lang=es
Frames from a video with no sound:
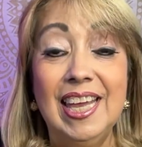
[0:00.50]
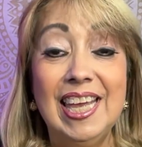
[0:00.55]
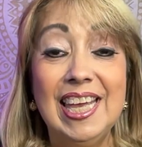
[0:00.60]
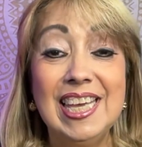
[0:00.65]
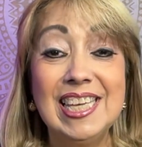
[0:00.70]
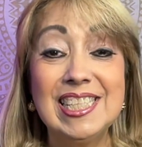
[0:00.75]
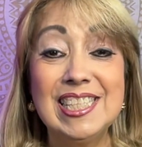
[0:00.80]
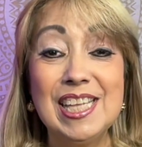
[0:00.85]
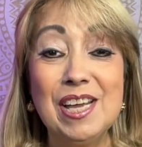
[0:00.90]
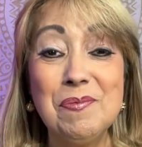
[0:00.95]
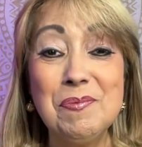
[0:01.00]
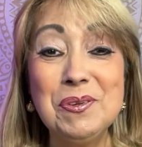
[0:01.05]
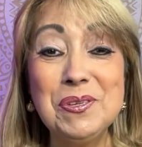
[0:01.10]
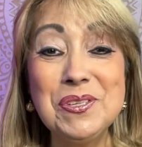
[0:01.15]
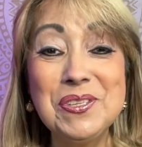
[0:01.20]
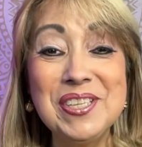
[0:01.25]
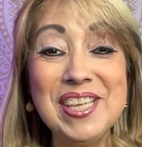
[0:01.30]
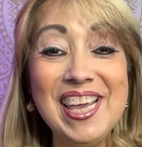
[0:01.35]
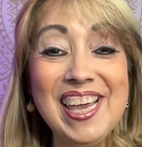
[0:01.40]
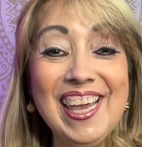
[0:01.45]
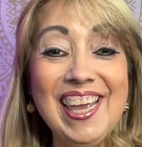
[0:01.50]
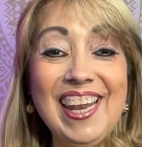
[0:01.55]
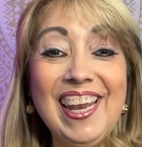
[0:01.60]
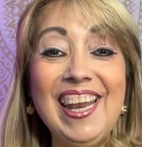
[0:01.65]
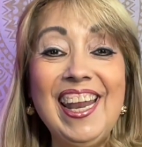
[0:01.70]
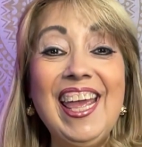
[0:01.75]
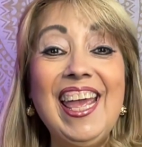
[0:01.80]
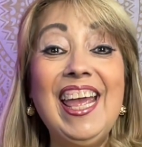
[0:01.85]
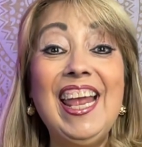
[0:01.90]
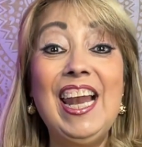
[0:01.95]
Estamos en
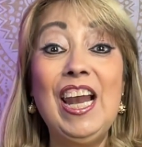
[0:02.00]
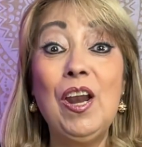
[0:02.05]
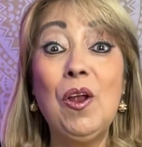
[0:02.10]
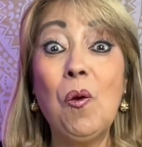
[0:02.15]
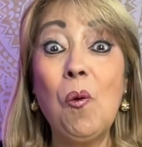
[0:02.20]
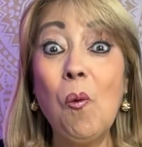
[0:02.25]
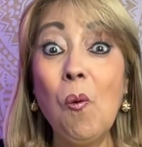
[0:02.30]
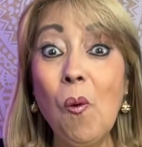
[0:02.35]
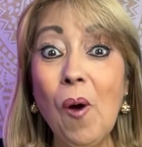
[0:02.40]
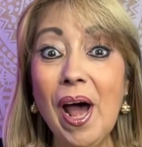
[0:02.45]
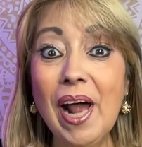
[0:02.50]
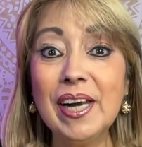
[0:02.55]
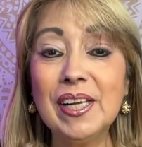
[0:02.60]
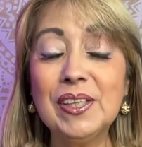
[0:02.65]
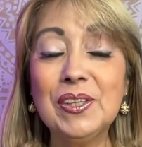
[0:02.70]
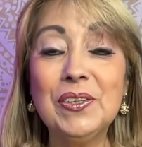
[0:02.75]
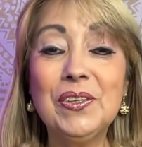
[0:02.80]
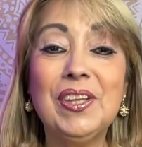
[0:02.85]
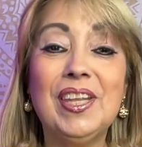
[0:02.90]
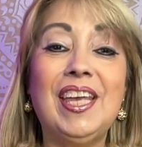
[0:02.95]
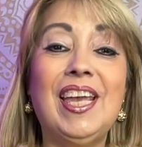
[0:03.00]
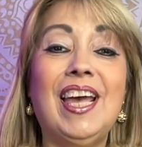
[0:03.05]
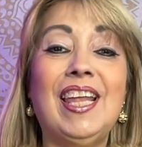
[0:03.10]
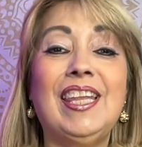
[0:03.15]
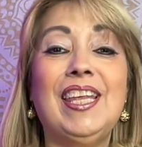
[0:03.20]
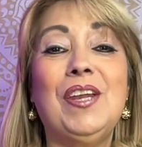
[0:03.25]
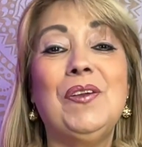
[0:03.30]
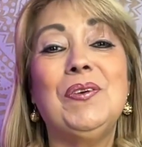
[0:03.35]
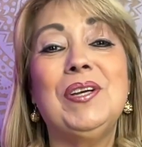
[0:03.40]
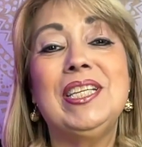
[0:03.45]
el cuarto día
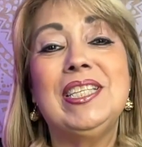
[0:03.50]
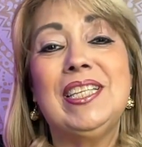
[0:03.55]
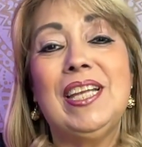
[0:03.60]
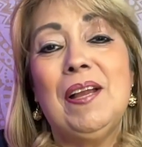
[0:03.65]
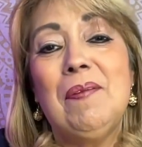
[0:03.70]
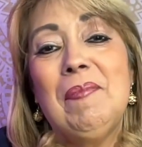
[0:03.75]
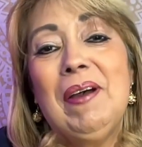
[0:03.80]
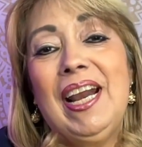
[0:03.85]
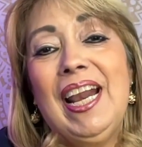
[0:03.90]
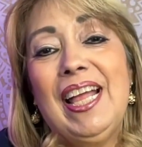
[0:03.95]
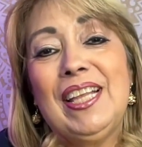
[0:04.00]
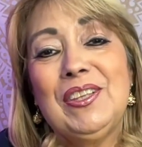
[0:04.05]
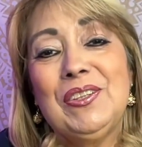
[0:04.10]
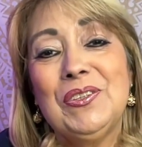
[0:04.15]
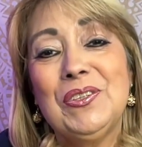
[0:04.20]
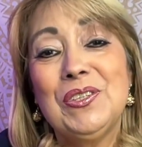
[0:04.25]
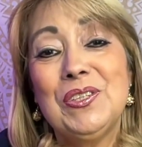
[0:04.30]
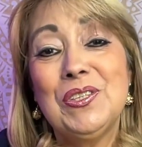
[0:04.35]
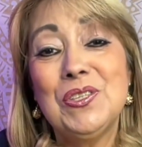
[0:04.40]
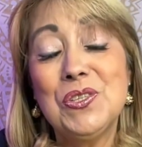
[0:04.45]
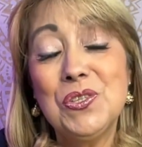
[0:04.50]
de nuestra maratón.